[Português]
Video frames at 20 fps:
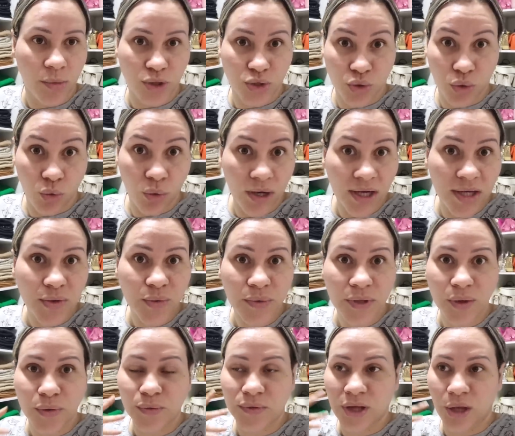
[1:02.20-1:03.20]
começou o
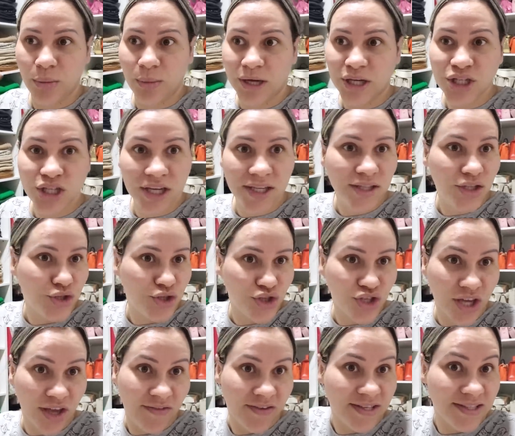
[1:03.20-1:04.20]
ano e eu não tenho uma agenda, a
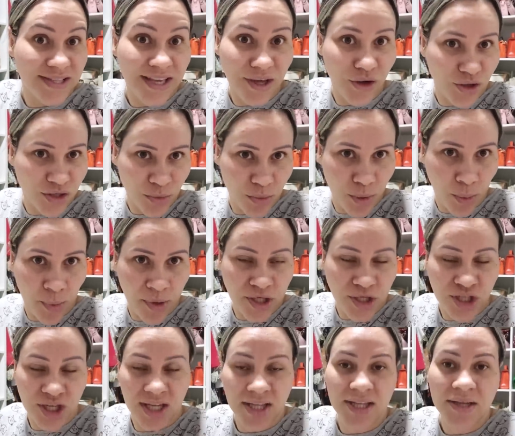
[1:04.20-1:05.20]
gente quer fazer a nossa própria
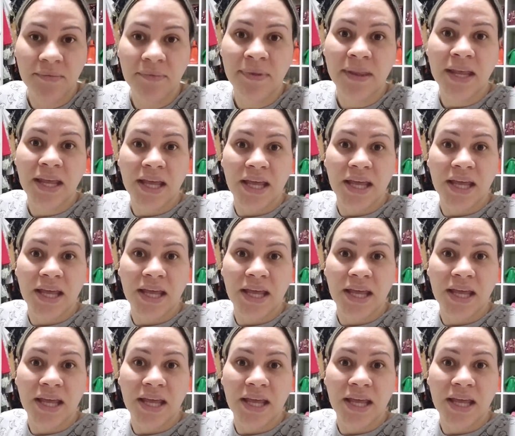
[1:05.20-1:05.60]
agenda.